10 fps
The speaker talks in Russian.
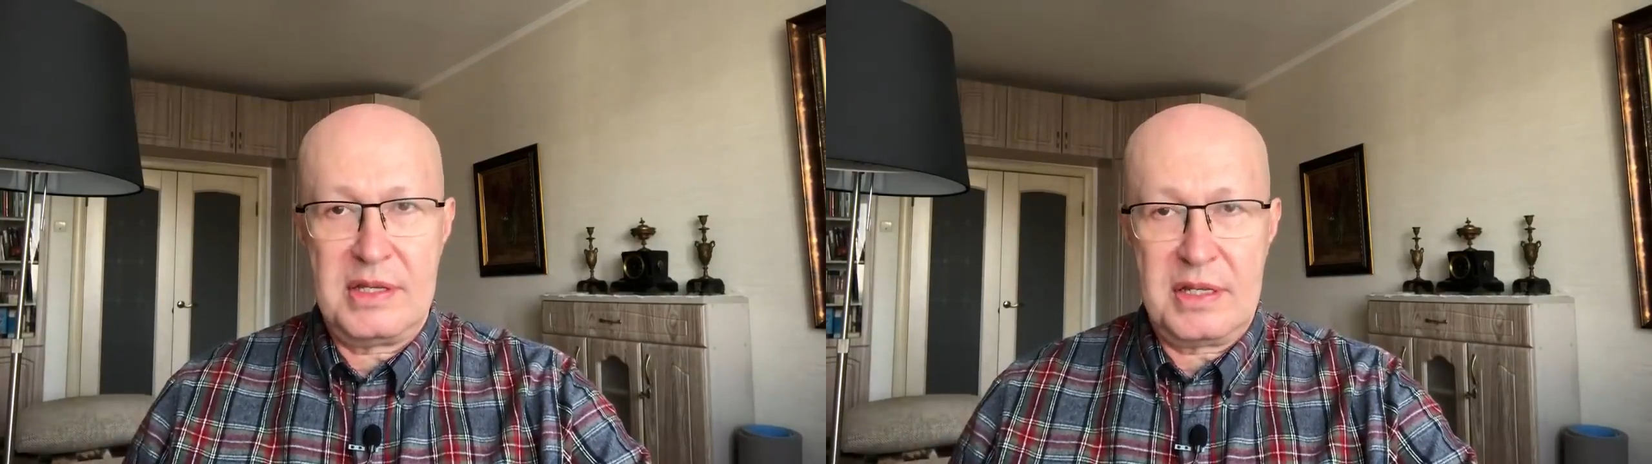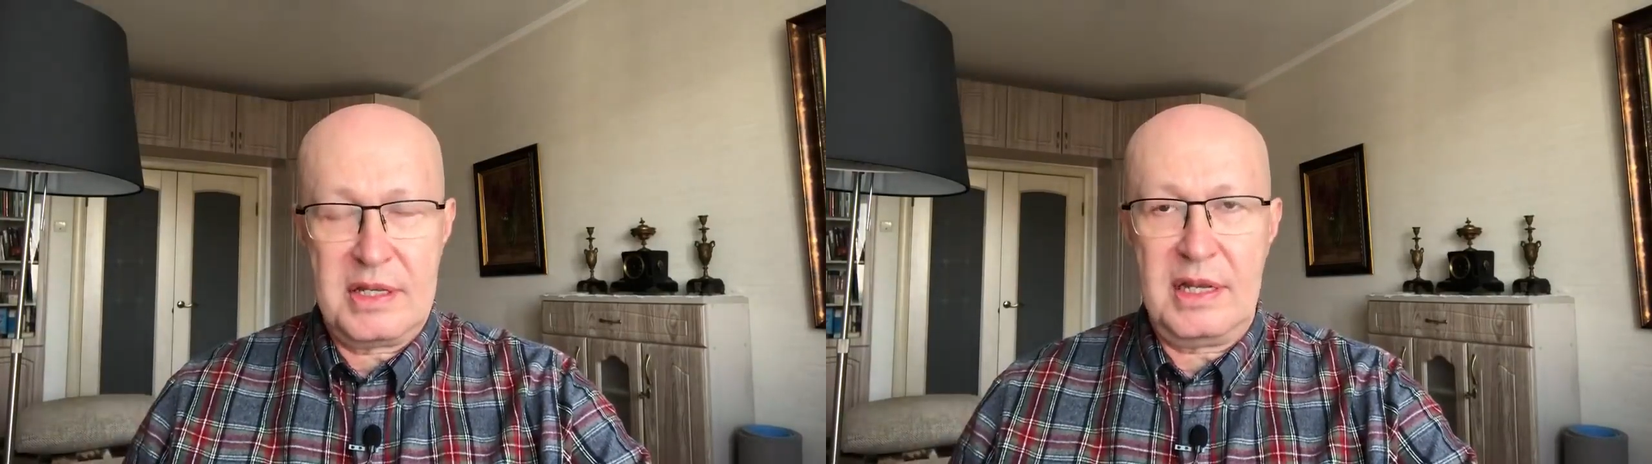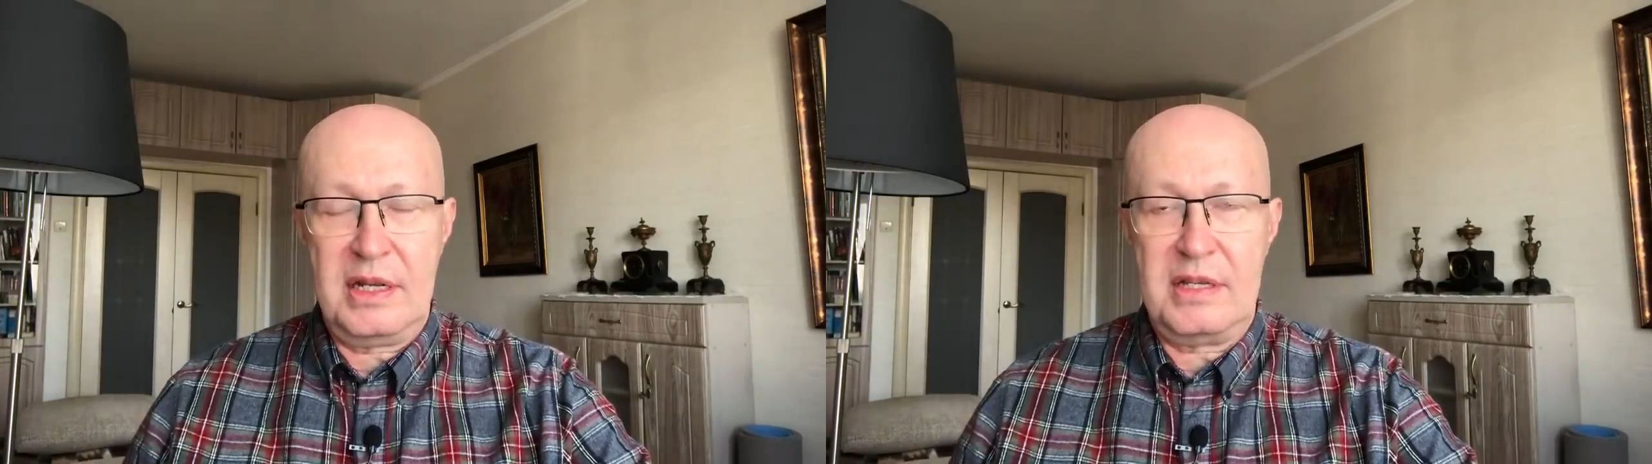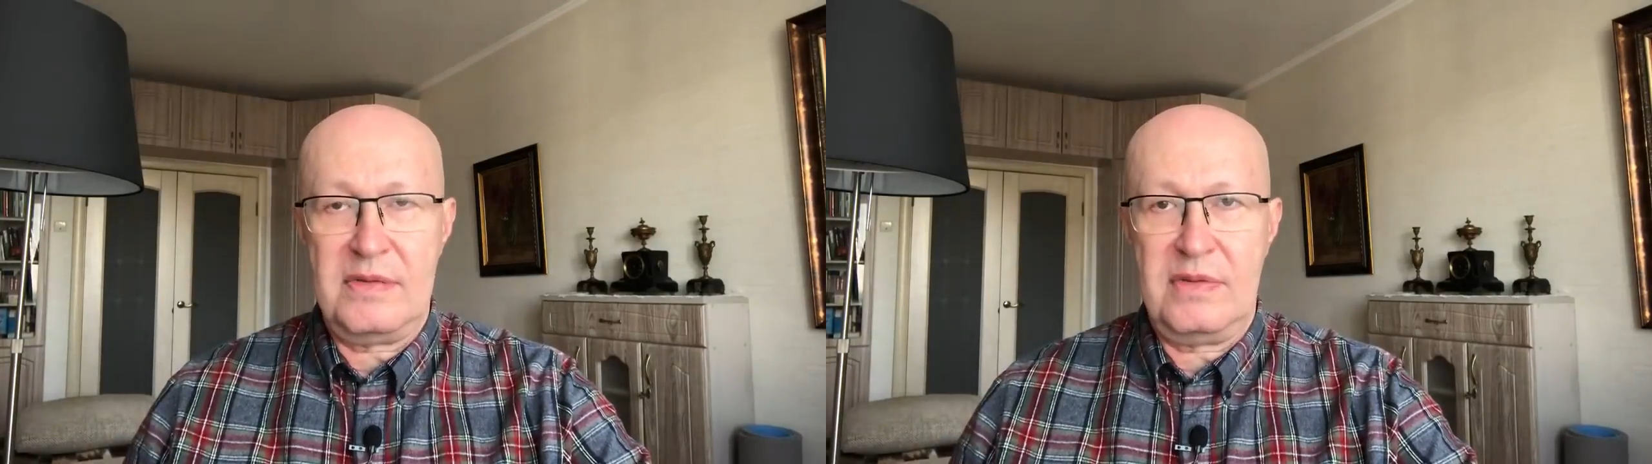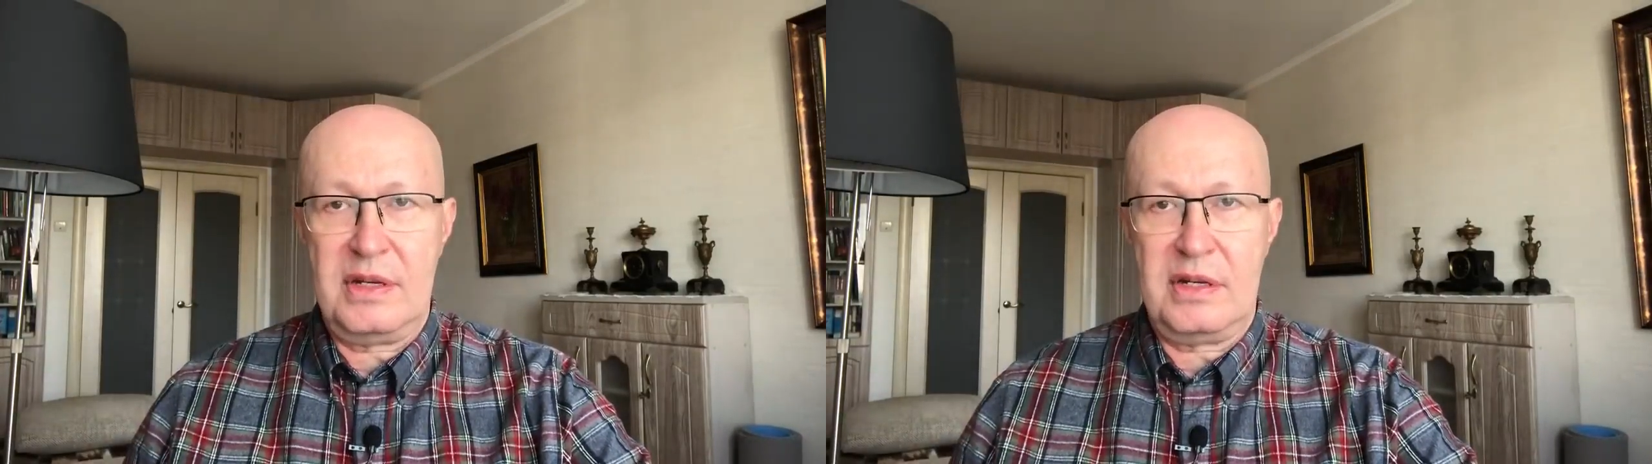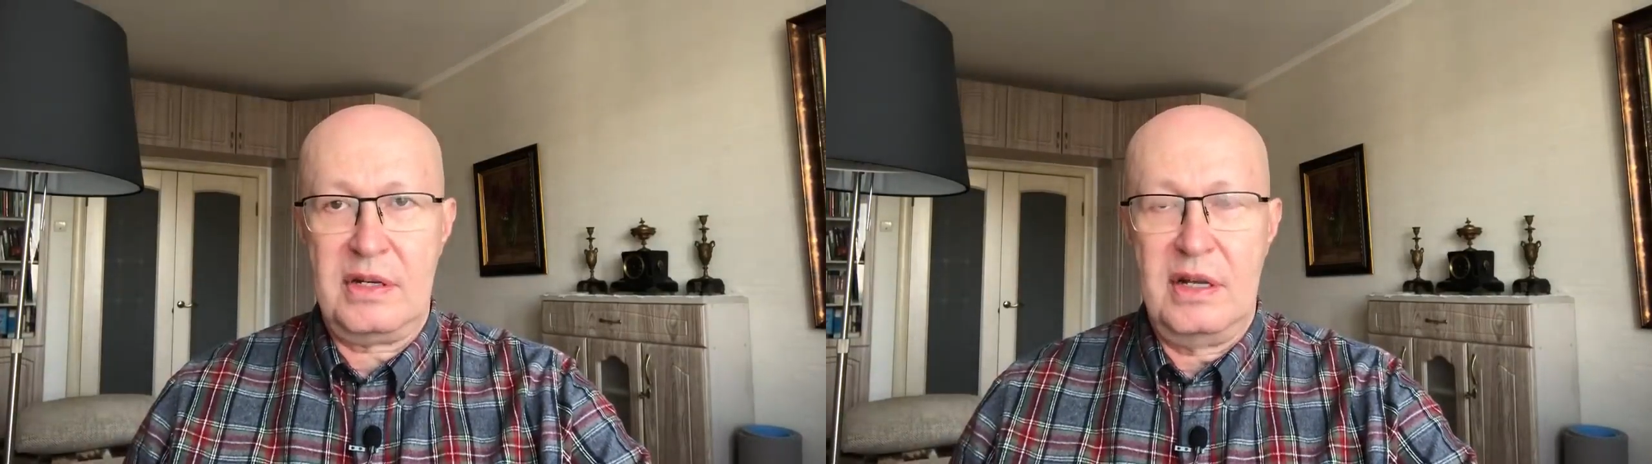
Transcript: социальной сферы,